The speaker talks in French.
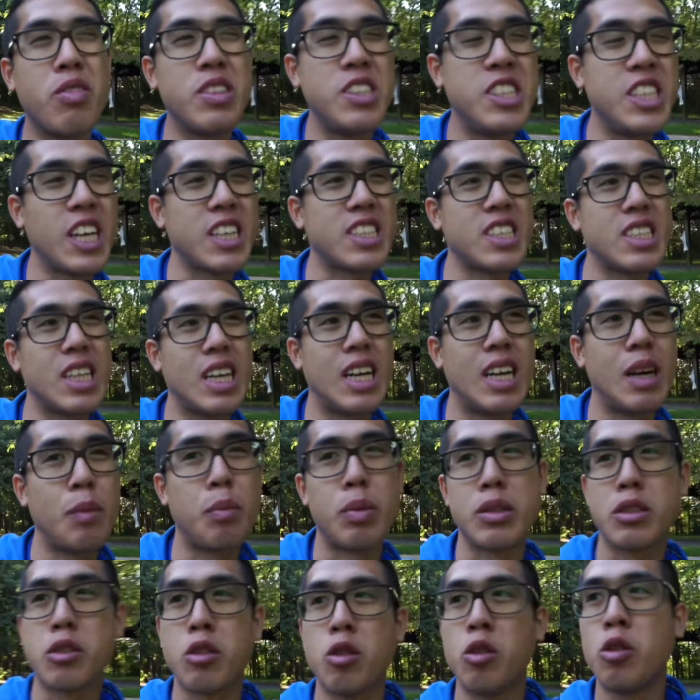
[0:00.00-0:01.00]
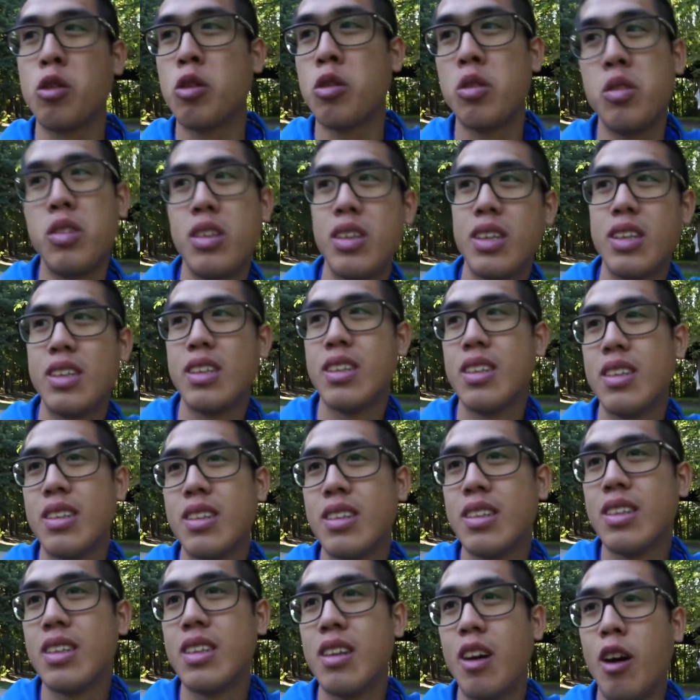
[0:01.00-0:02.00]
envie de dire ça parce que
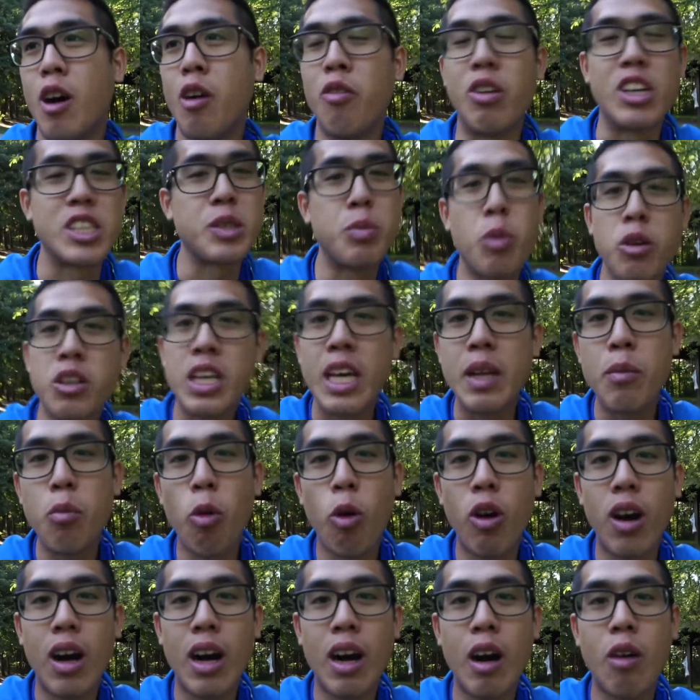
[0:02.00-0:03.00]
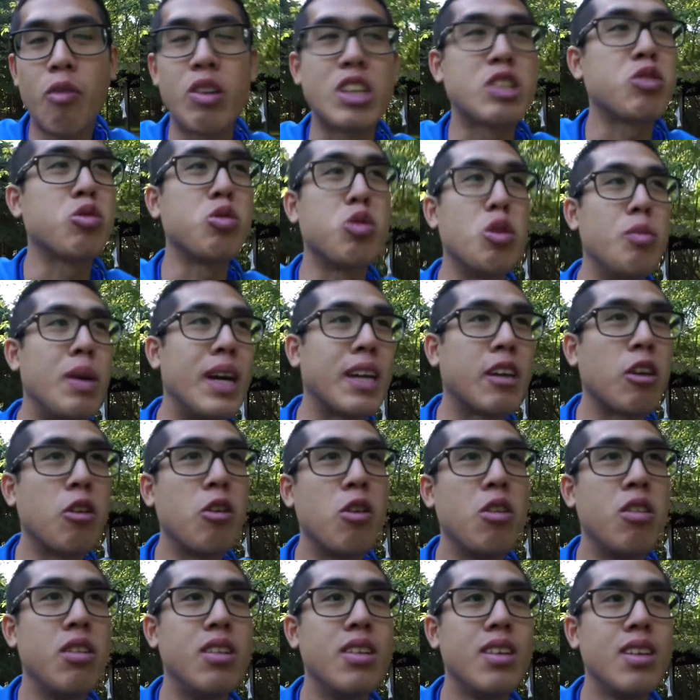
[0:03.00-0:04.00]
on va se moquer de moi, on va se foutre de ma
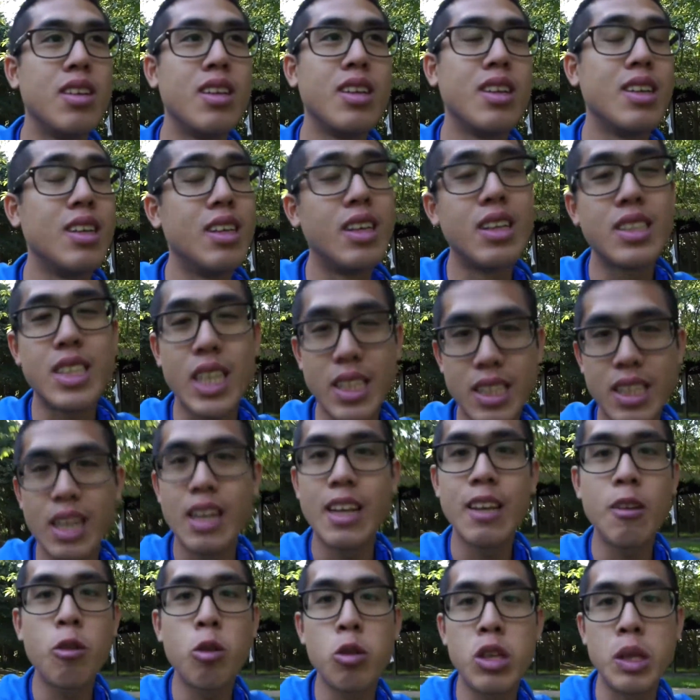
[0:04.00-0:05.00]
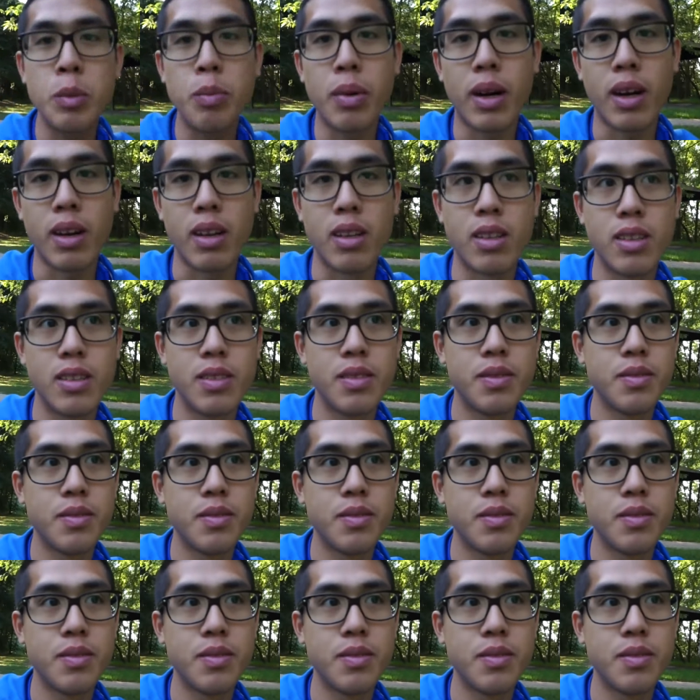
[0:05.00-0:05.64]
gueule. Ça, c'est l'ego qui parle.